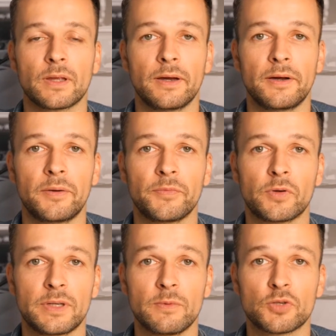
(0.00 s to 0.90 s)
ähm,
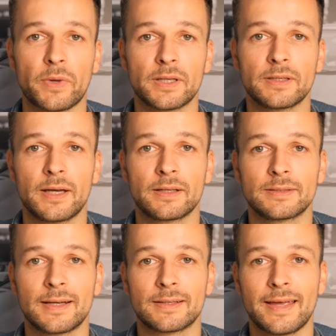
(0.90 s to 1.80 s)
und dementsprechend hat er
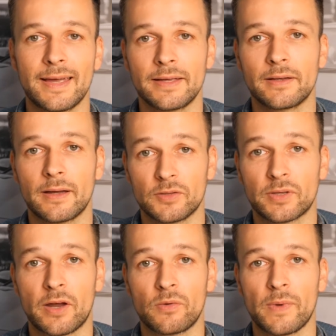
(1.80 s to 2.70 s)
gesagt, hey, also
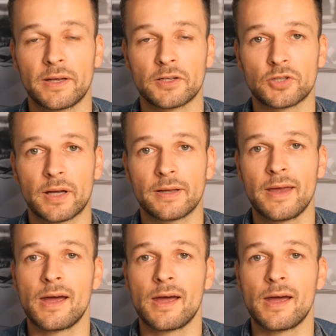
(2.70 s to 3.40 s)
Gary Vaynerchuk,